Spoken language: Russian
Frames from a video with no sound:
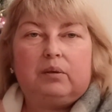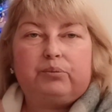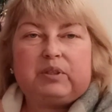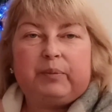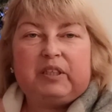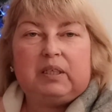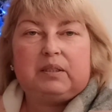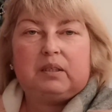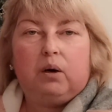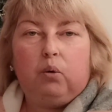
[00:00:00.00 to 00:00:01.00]

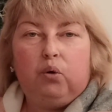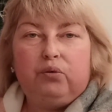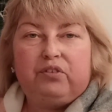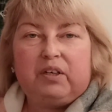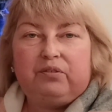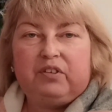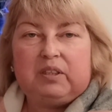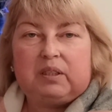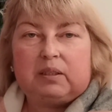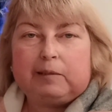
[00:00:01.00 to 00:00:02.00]
Посмотрите,
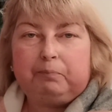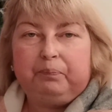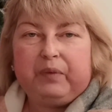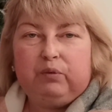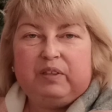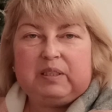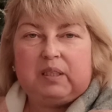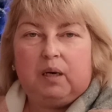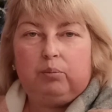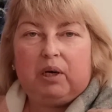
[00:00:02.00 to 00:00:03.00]
овервид. У вас
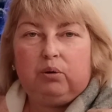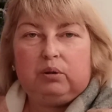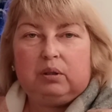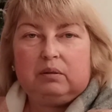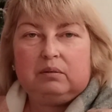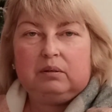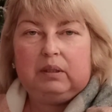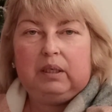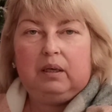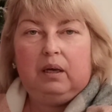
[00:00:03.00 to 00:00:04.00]
наоборот.
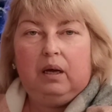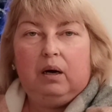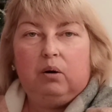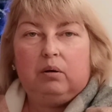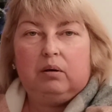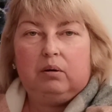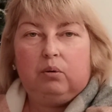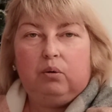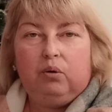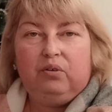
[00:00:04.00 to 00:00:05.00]

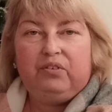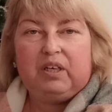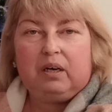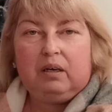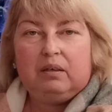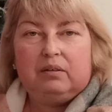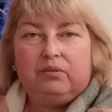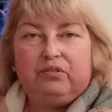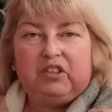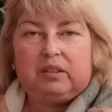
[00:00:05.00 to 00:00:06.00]

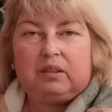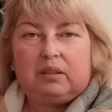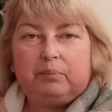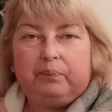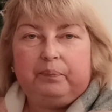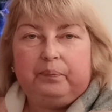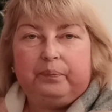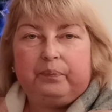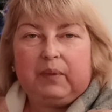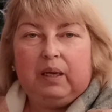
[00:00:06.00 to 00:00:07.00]
Овервид.
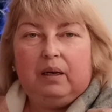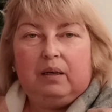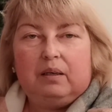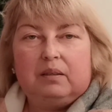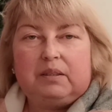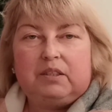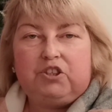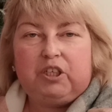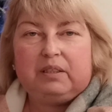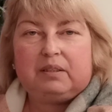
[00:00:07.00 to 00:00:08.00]

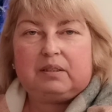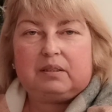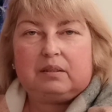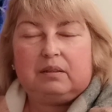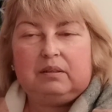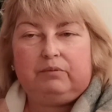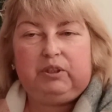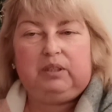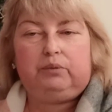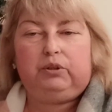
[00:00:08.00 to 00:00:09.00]
Сейчас э, вот
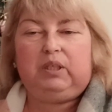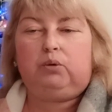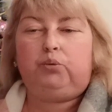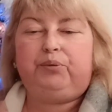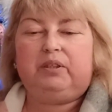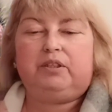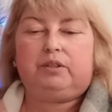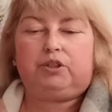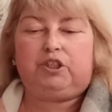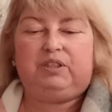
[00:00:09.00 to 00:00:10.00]
это вот я
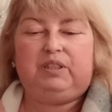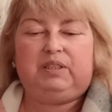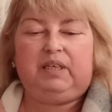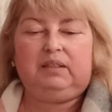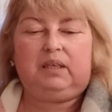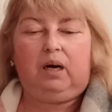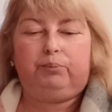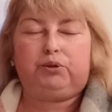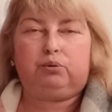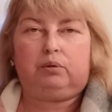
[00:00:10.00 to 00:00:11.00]
купила 60
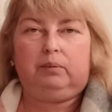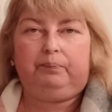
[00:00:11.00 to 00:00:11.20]
капсул